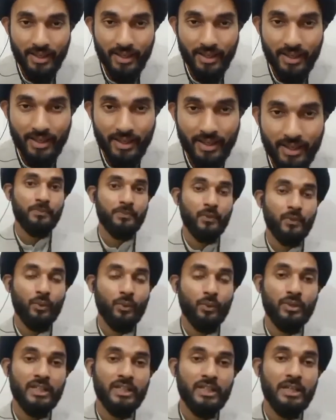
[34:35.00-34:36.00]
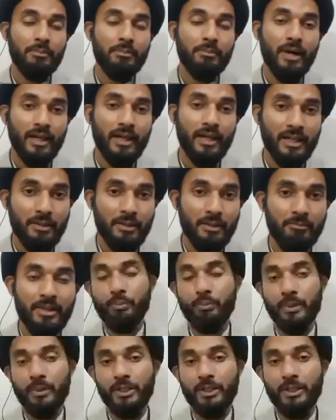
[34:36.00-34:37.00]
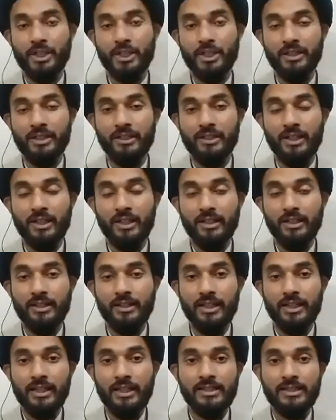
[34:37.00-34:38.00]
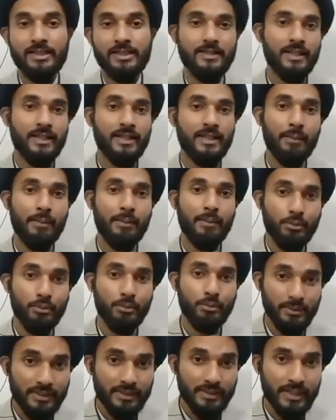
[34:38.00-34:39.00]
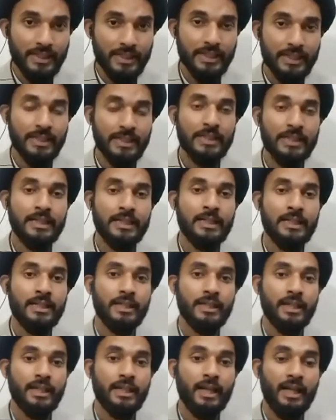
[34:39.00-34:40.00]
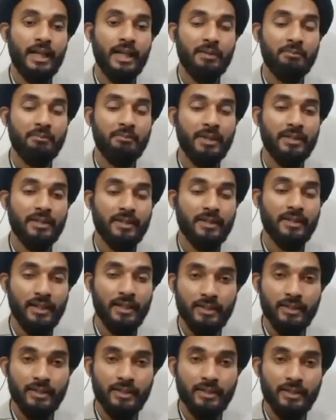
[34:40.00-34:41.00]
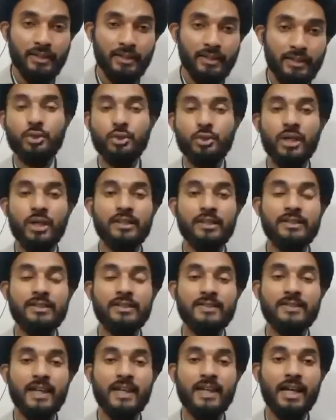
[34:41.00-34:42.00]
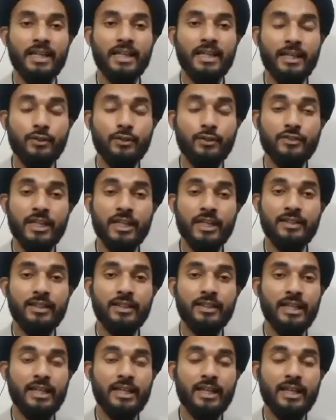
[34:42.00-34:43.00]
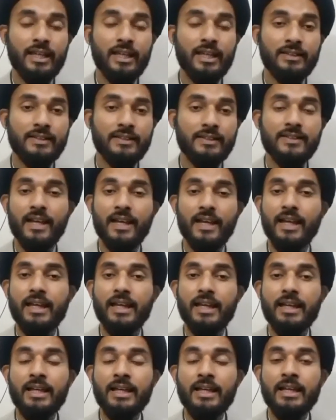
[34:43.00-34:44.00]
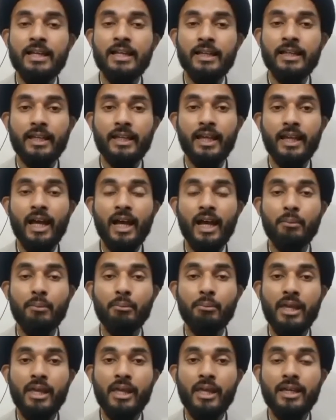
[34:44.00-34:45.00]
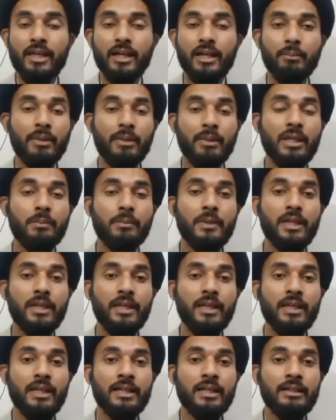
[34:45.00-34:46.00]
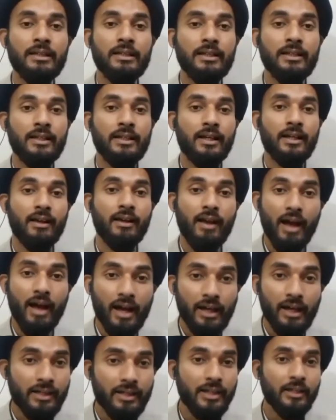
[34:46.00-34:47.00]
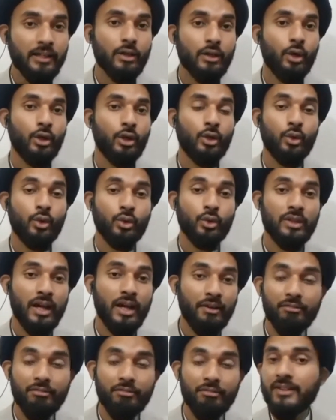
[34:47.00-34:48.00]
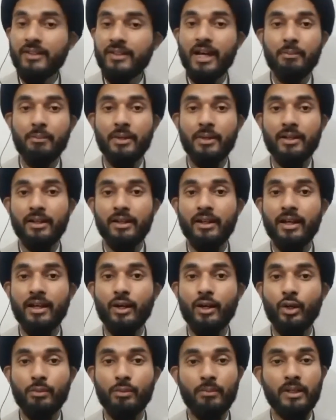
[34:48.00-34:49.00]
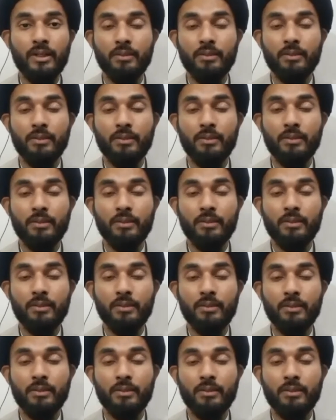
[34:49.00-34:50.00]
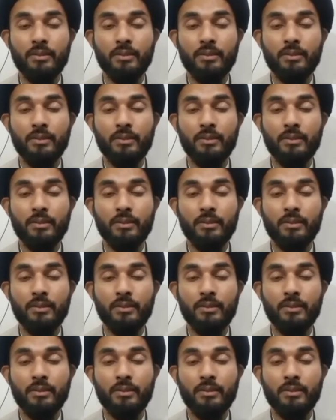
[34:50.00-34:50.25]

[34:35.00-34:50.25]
ज्यादा उनके बारे में तस्वुर पेश करने लगते हैं जैसा कि आपको पता है कि अम से जो हदीसें आई हैं उसके अंदर एक हदीस क्या है कि हमें कभी भी खालिक और खुदावंद का मरहला और मत देना